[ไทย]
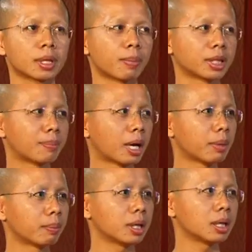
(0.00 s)
ปฏิบัติ
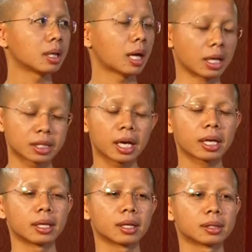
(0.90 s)
แบบนี้อาจใช่
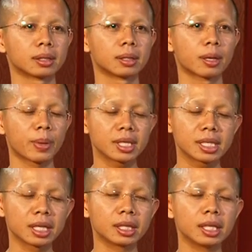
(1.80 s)
เป็น
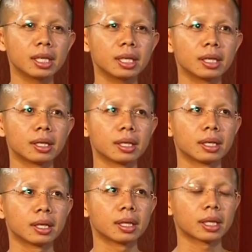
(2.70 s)
สิ่งที่
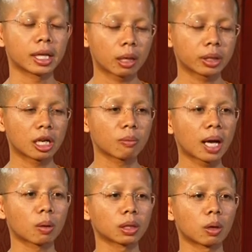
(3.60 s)
ในแนวเทรวา
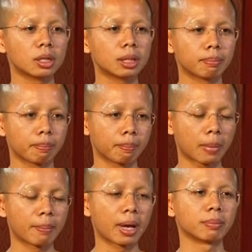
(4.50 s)
สของเรายึด
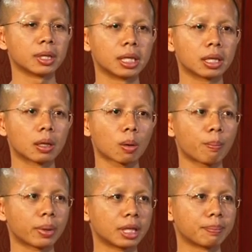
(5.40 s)
มาแบบนี้ เราก็
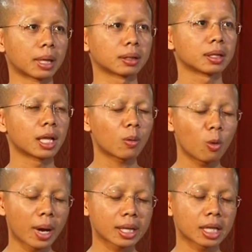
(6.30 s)
ปฏิบัติ แล้วครู
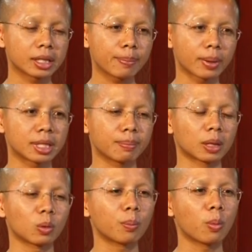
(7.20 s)
บาอาจารย์ที่ปฏิบั
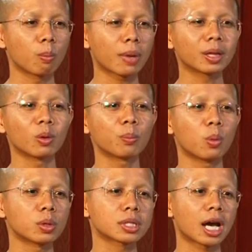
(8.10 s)
ติหลวงปู่มั่นหลวง
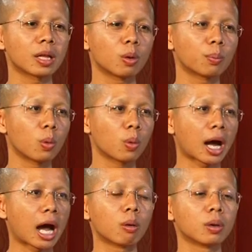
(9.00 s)
ปู่ชาหลวงปู่
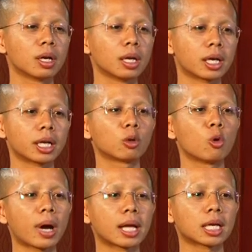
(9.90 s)
เขาและครู
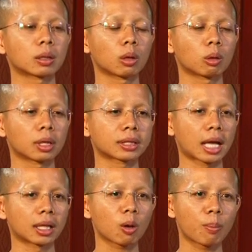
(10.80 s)
บาอาจารย์ของเราต่า
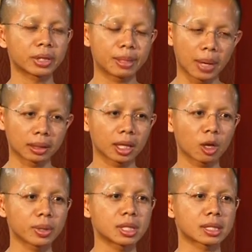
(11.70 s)
งๆท่านก็ปฏิบัติ ถ้า
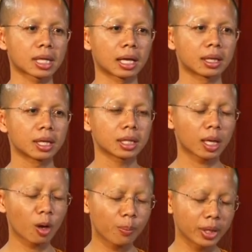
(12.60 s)
เราไปศึกษา
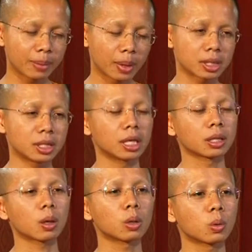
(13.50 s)
ท่านก็ปฏิบัติจริง
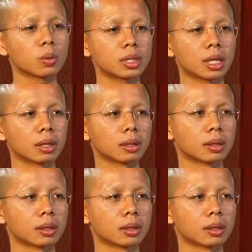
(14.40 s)
ท่านก็รู้จริง